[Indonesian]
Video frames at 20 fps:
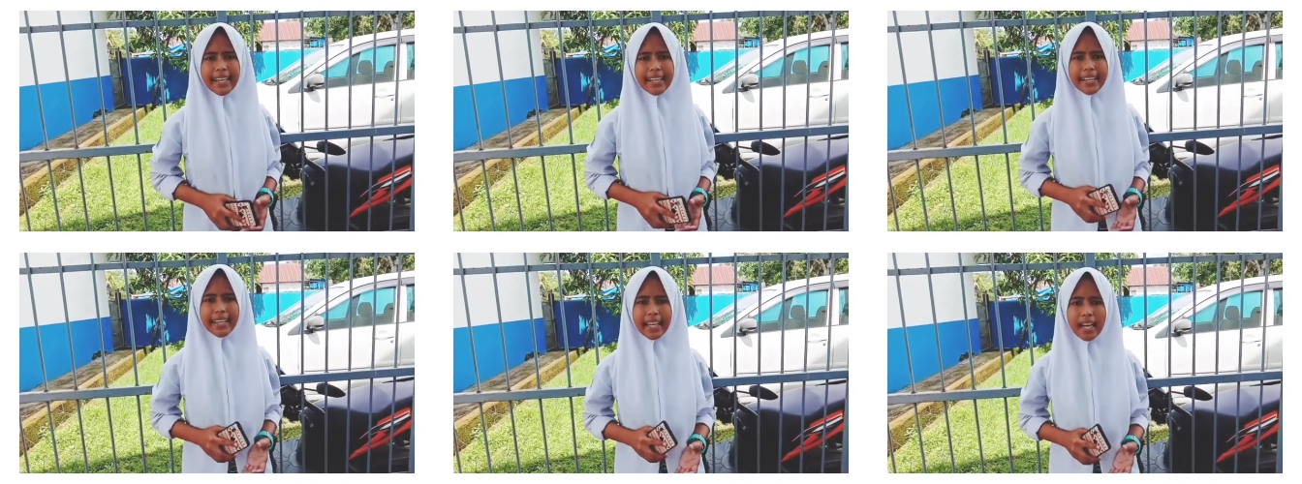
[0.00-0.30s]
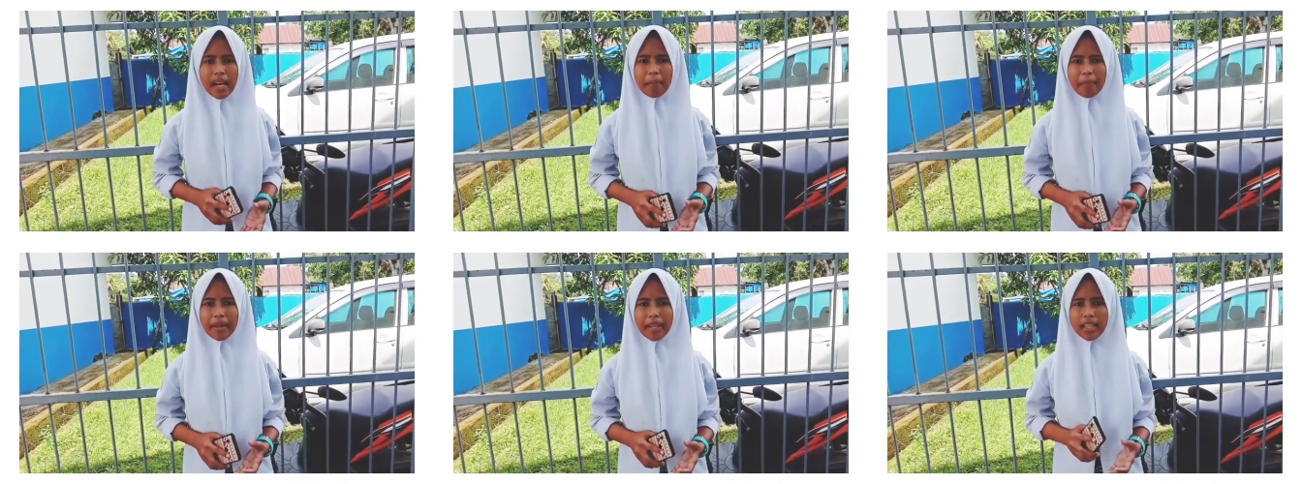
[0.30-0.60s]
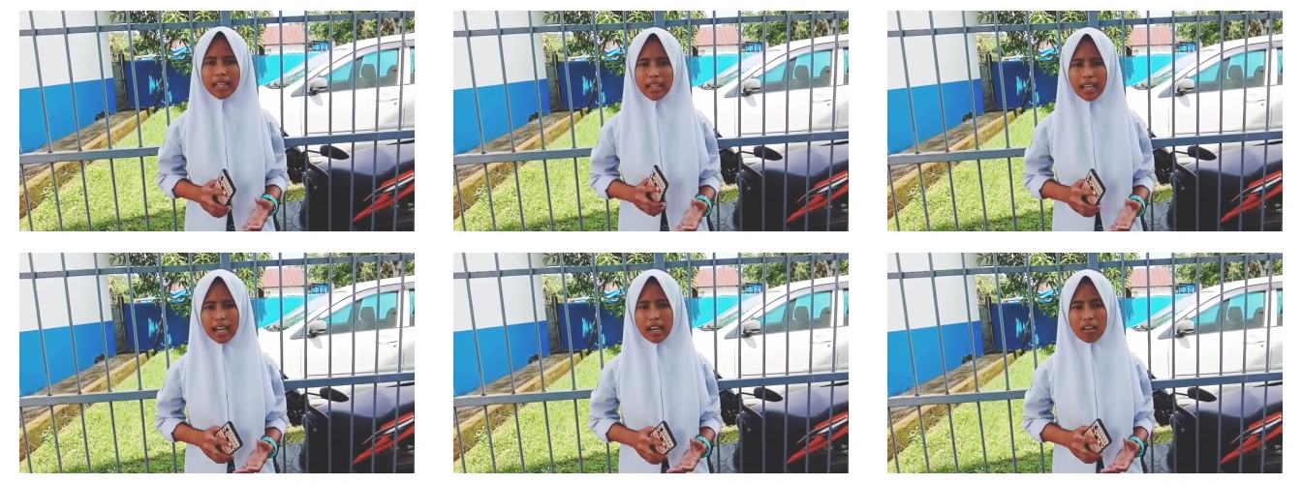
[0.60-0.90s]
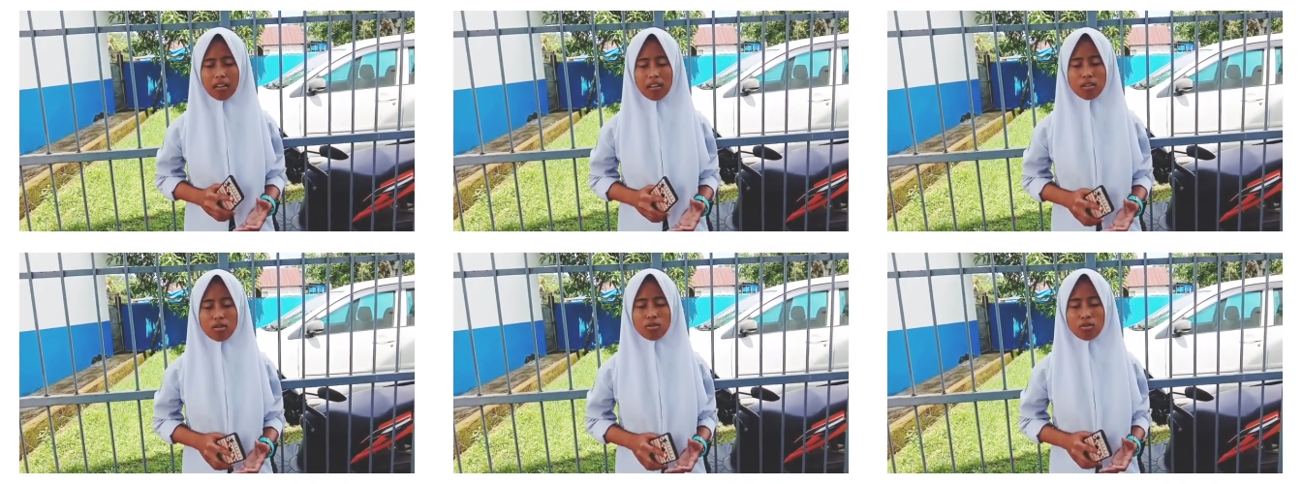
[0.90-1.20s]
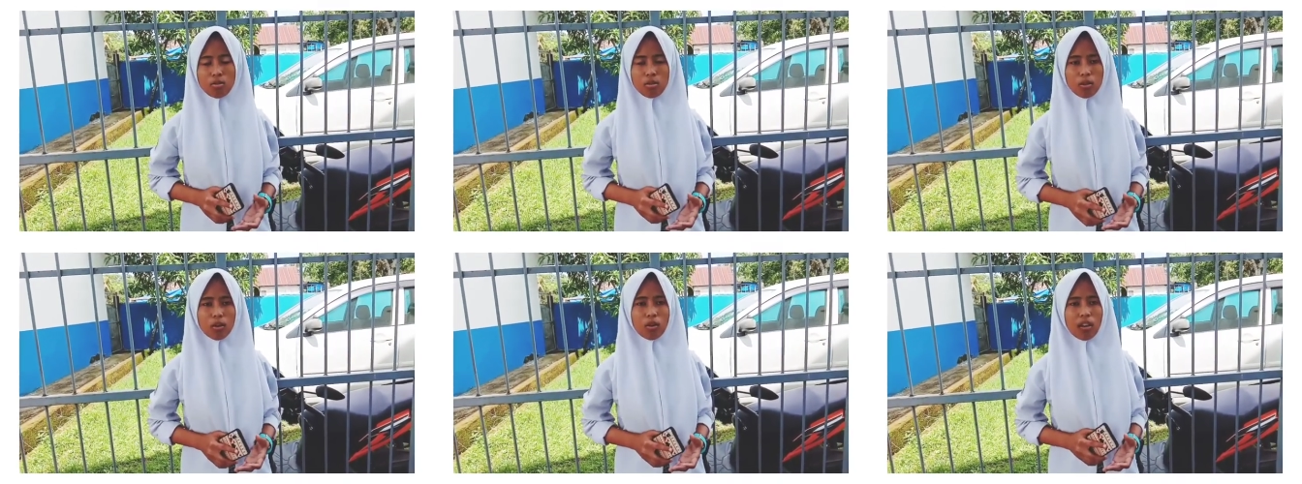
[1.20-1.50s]
ia mendengar
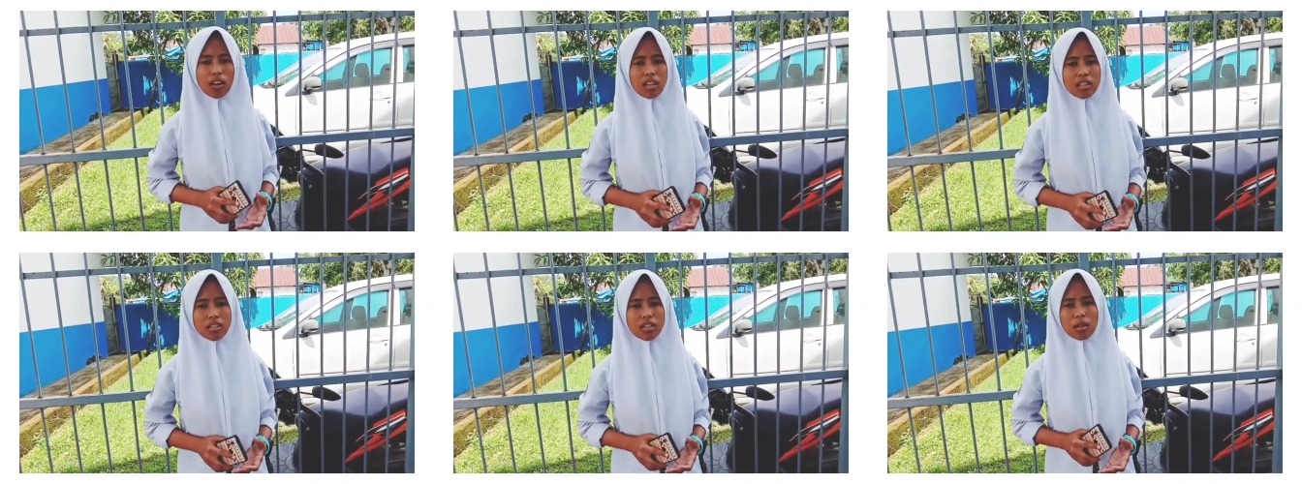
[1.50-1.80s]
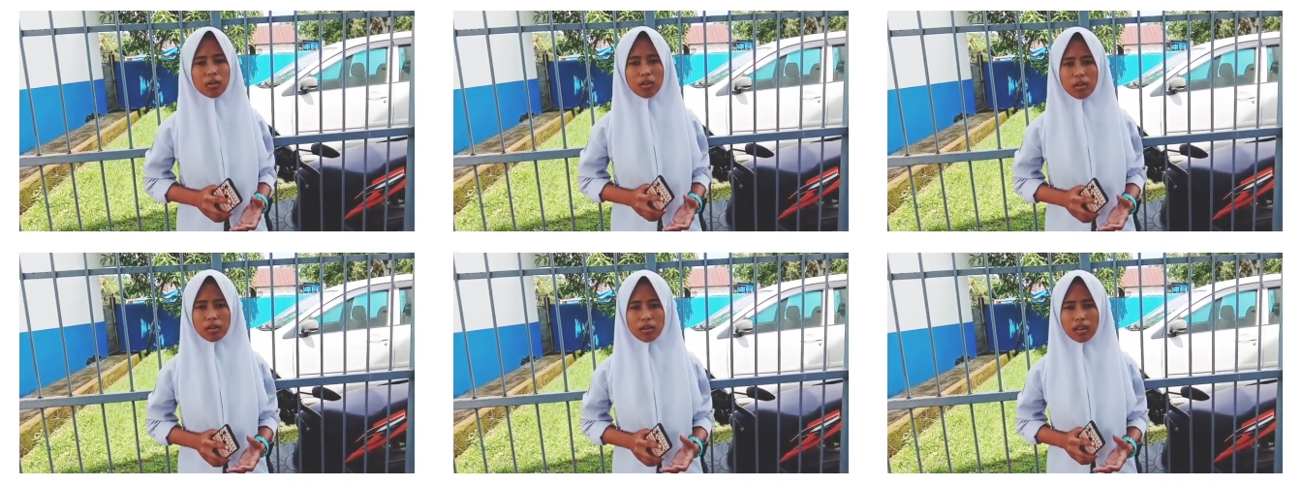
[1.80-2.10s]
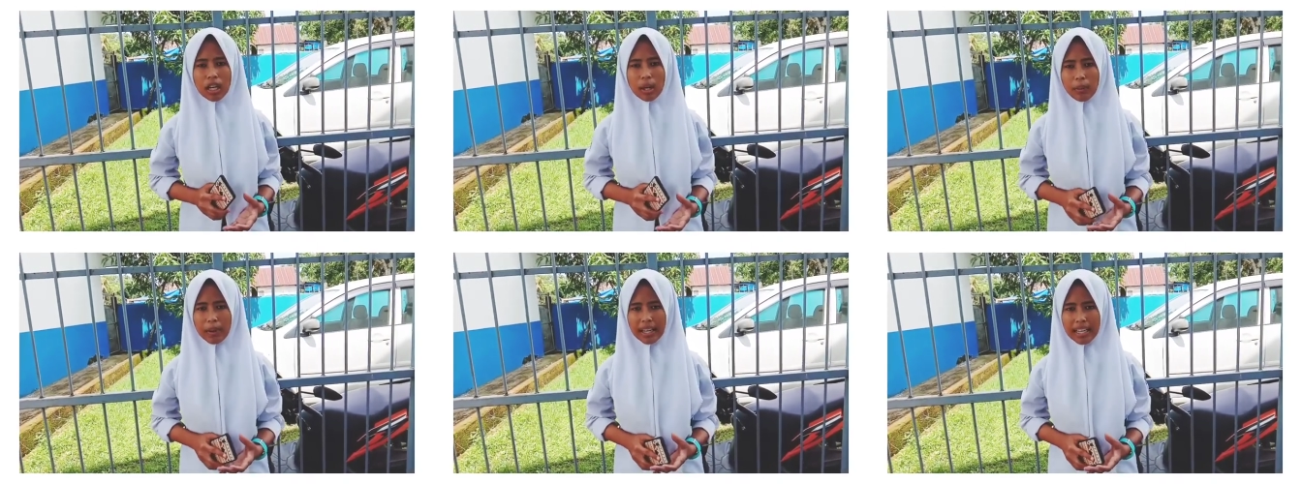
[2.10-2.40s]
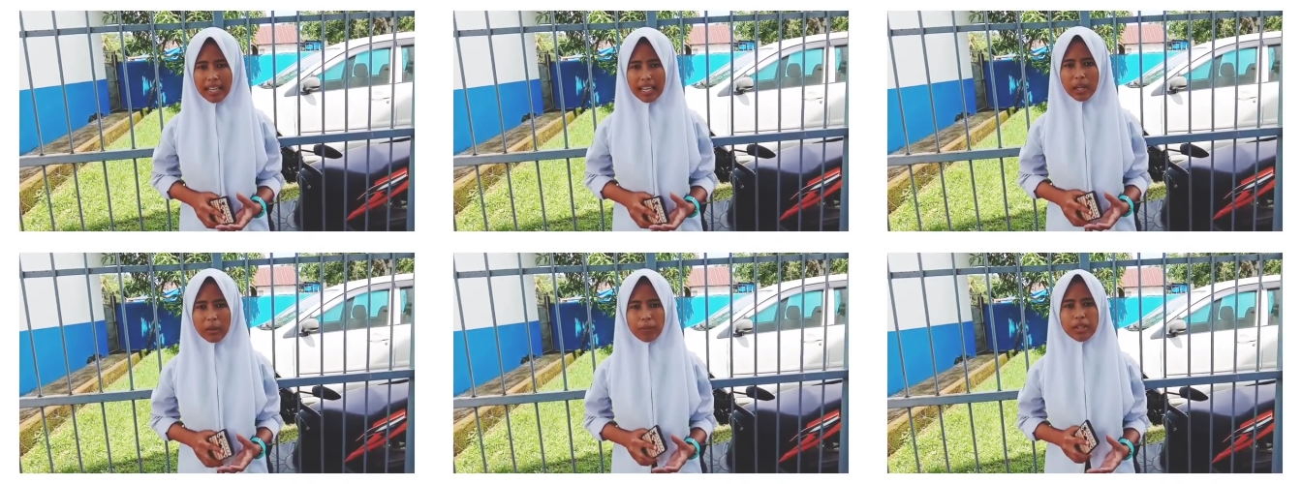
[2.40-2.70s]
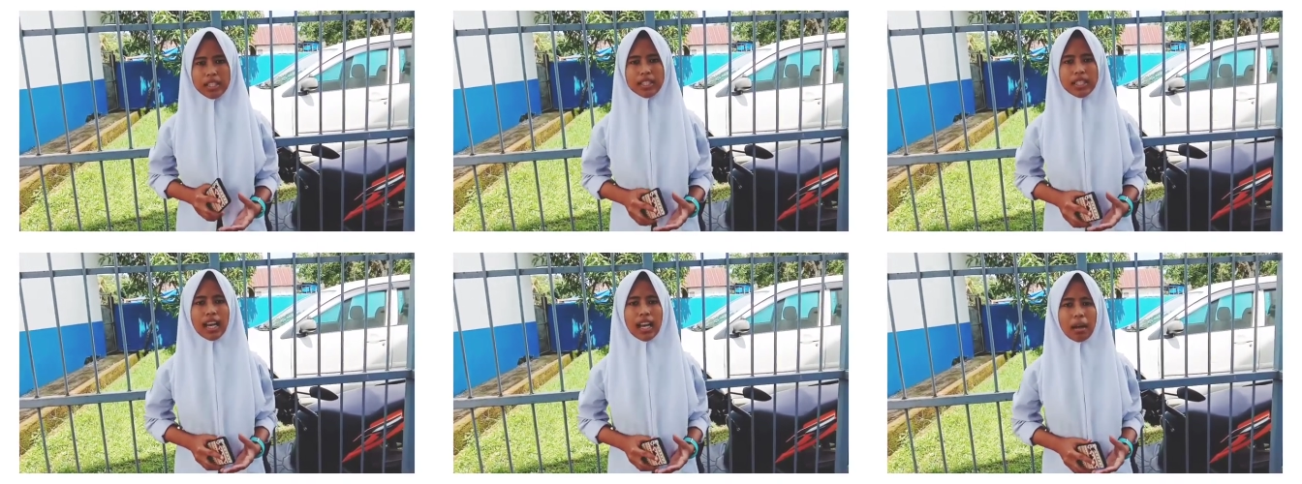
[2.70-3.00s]
Rasulullah Shallallahu Alaihi
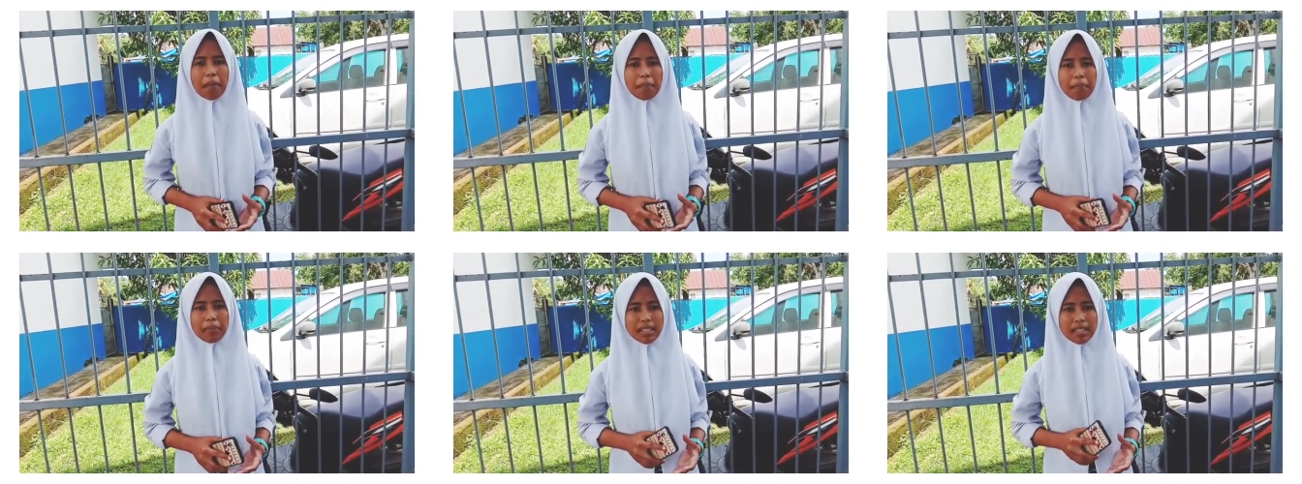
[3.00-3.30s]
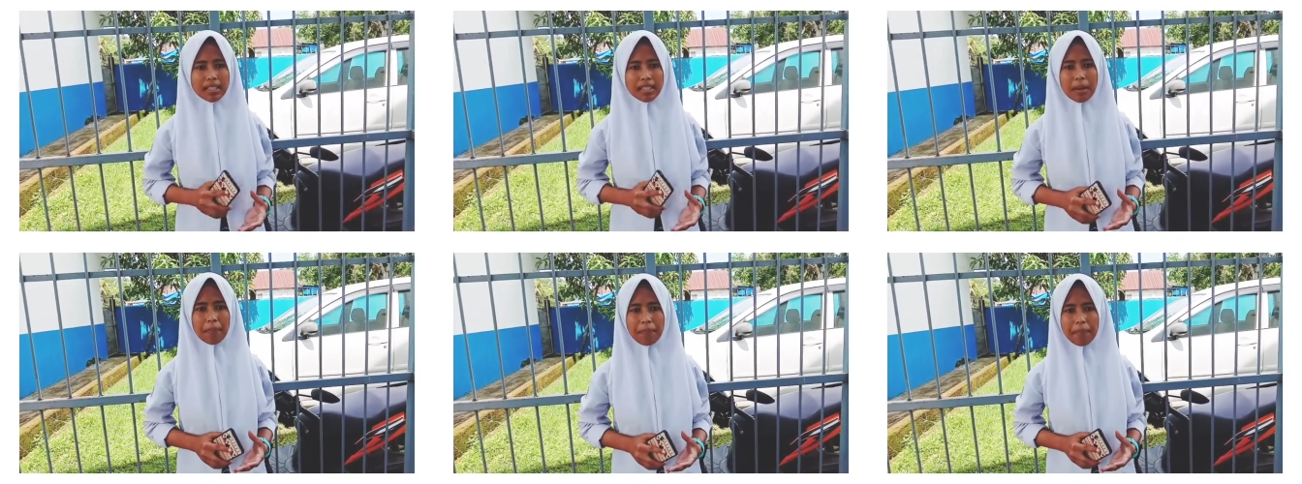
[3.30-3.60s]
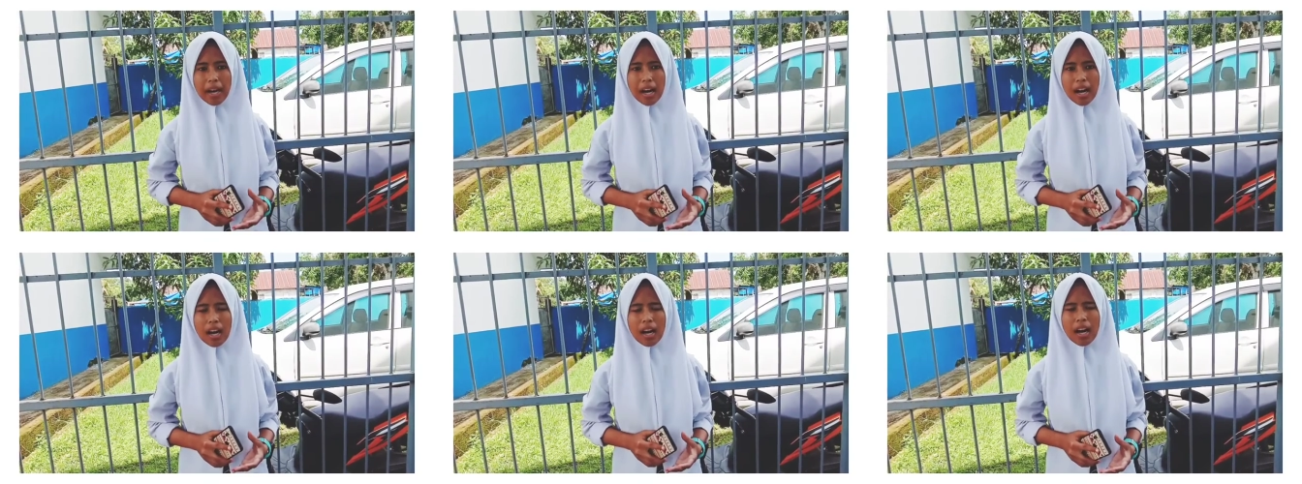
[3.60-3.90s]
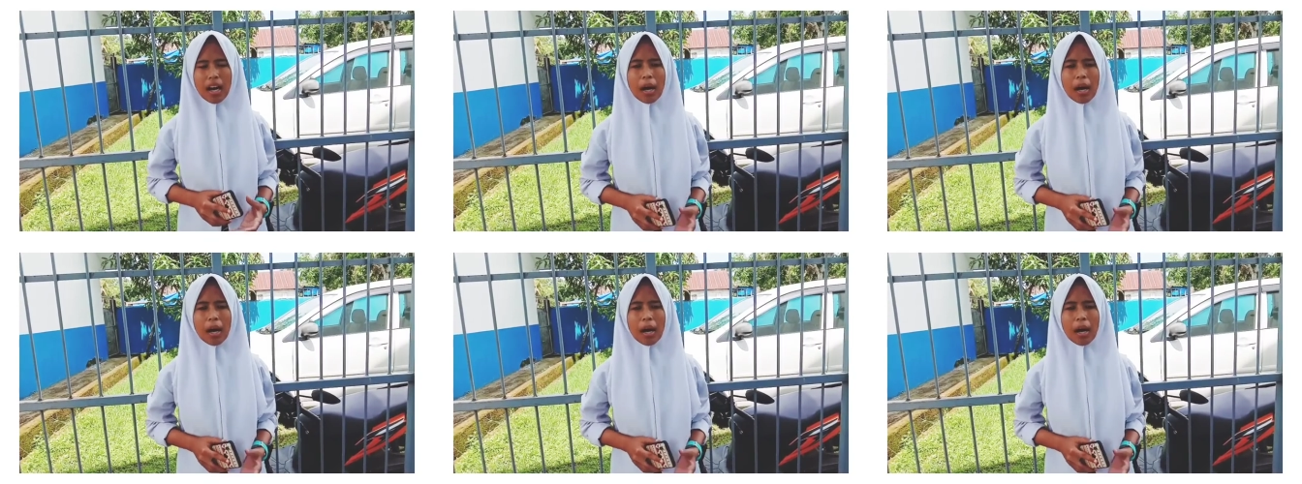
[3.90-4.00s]
Wasallam bersabda,